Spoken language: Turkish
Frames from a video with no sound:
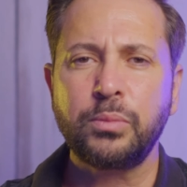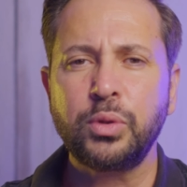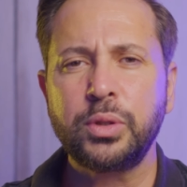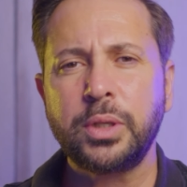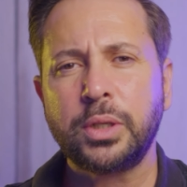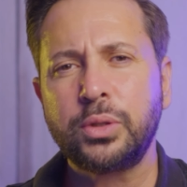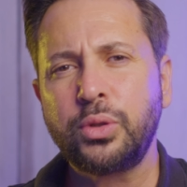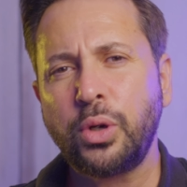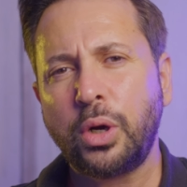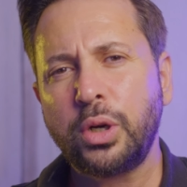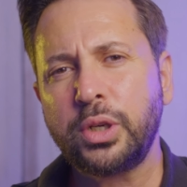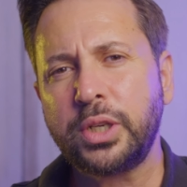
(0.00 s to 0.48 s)
Bu
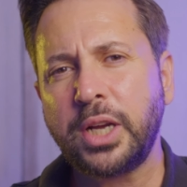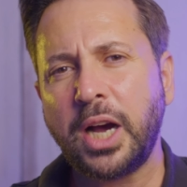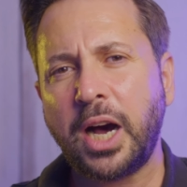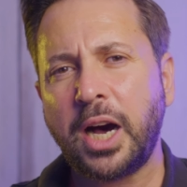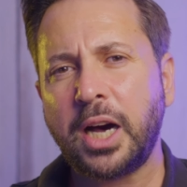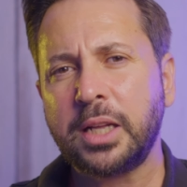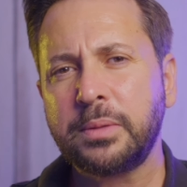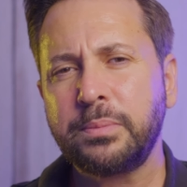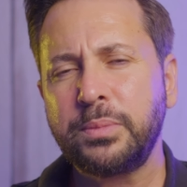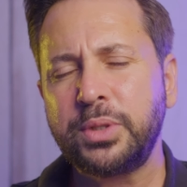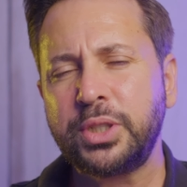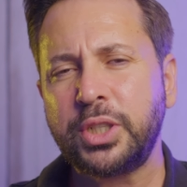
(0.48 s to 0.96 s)
da 4K
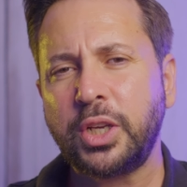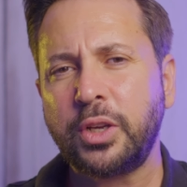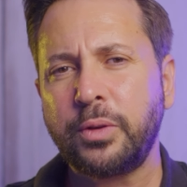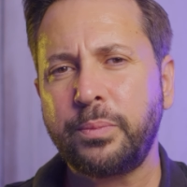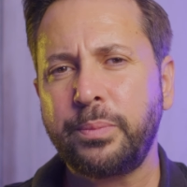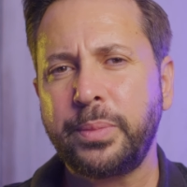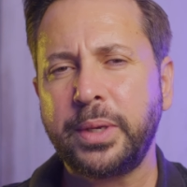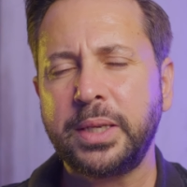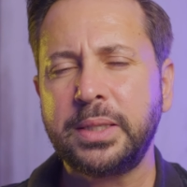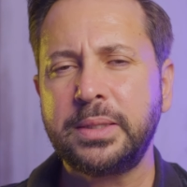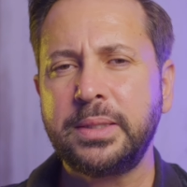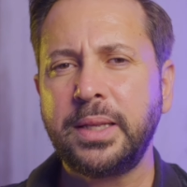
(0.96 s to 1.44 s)
60
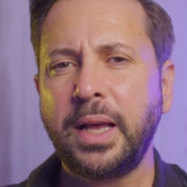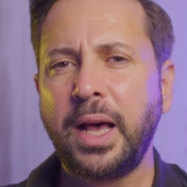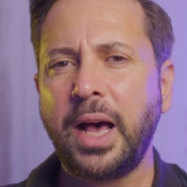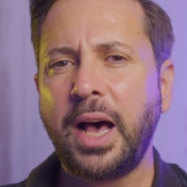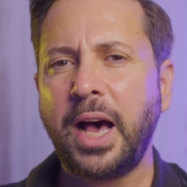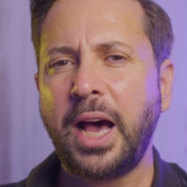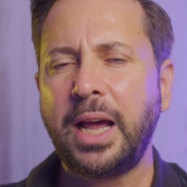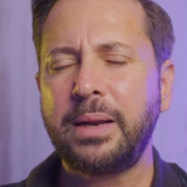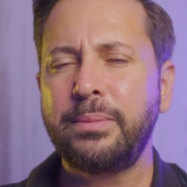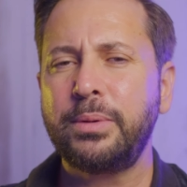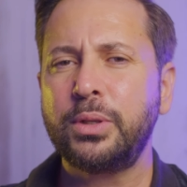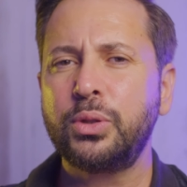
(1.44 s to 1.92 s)
FPS'te
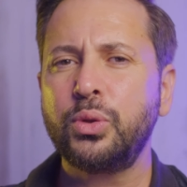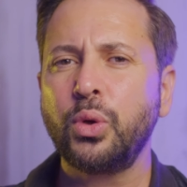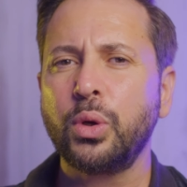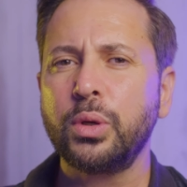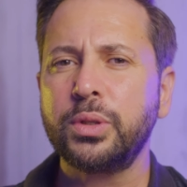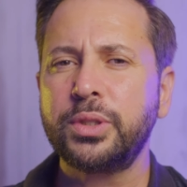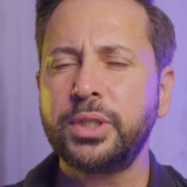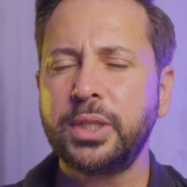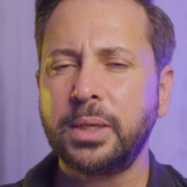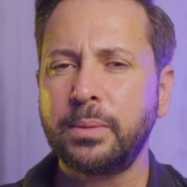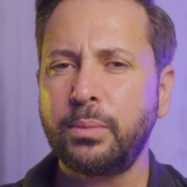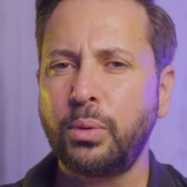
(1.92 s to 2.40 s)
her bir
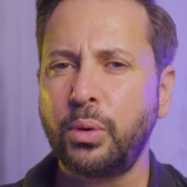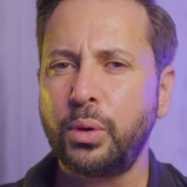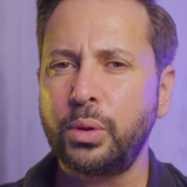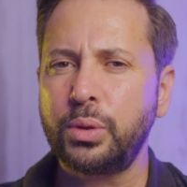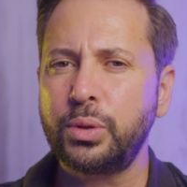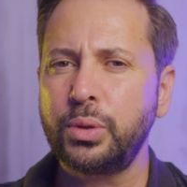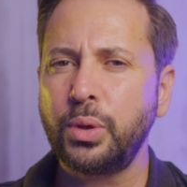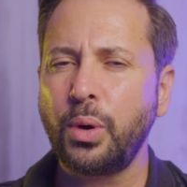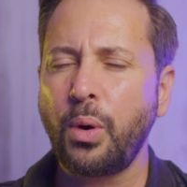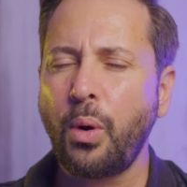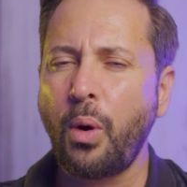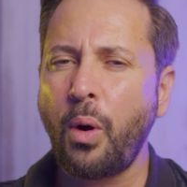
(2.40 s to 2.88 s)
dosya
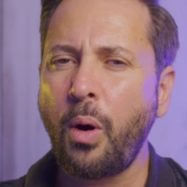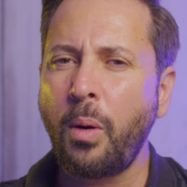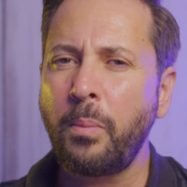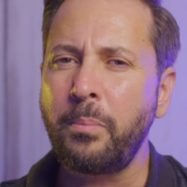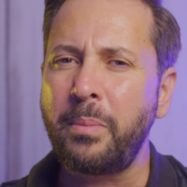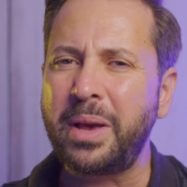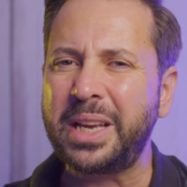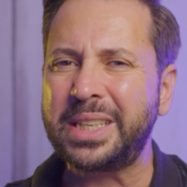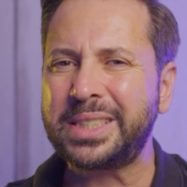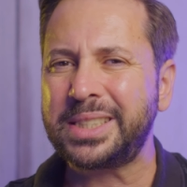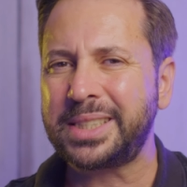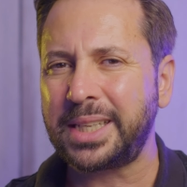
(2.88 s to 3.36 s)
boyutu
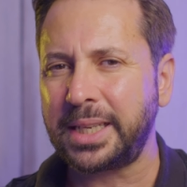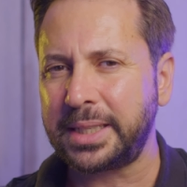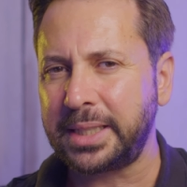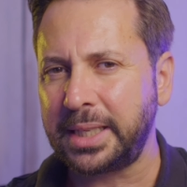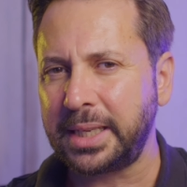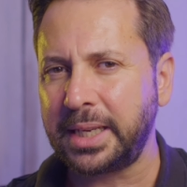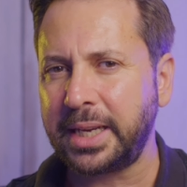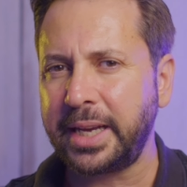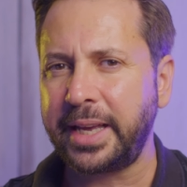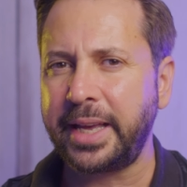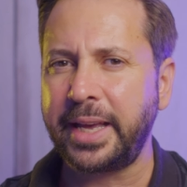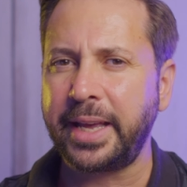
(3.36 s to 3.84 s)
15
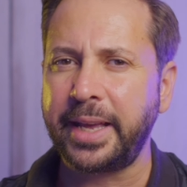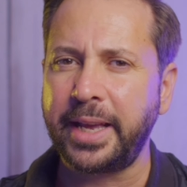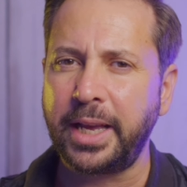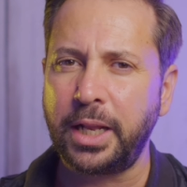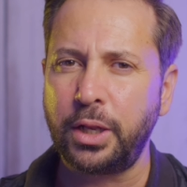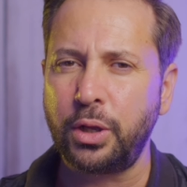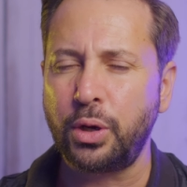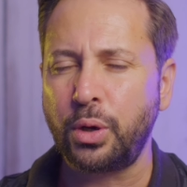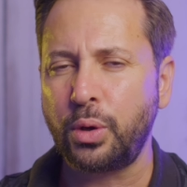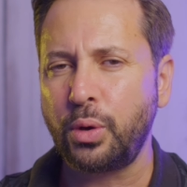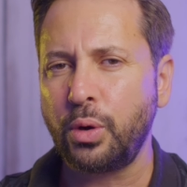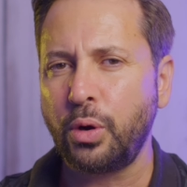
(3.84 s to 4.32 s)
dakikaya
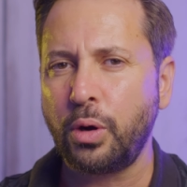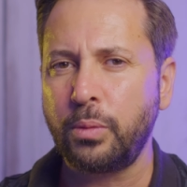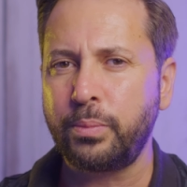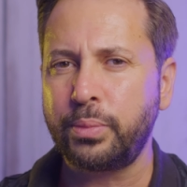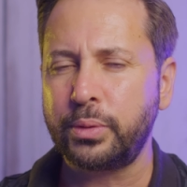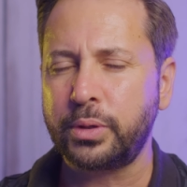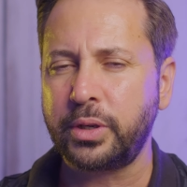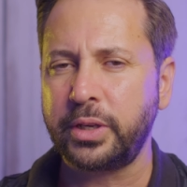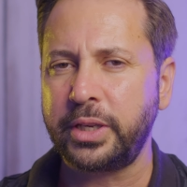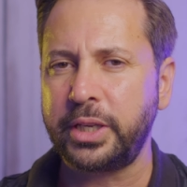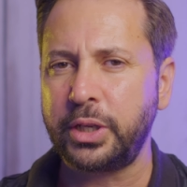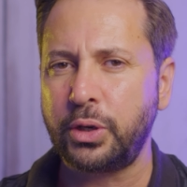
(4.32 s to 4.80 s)
geliyor
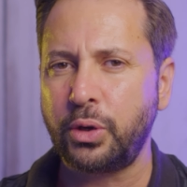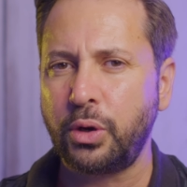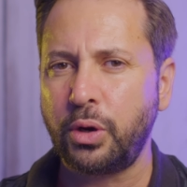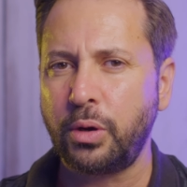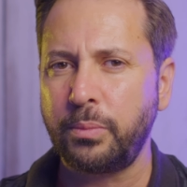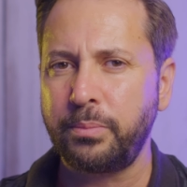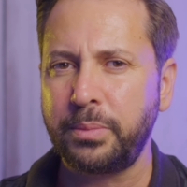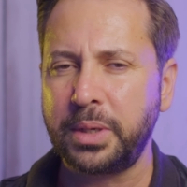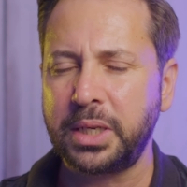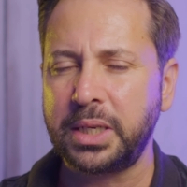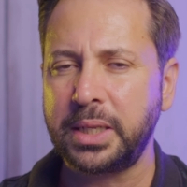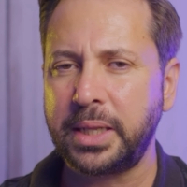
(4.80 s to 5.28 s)
GoPro Hero
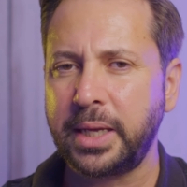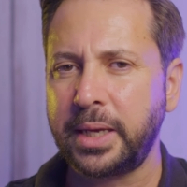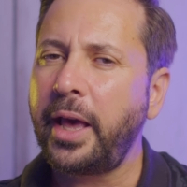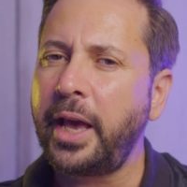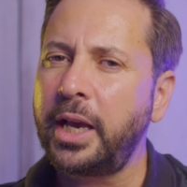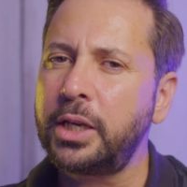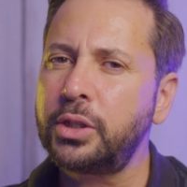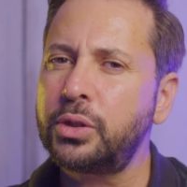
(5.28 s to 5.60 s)
11'de.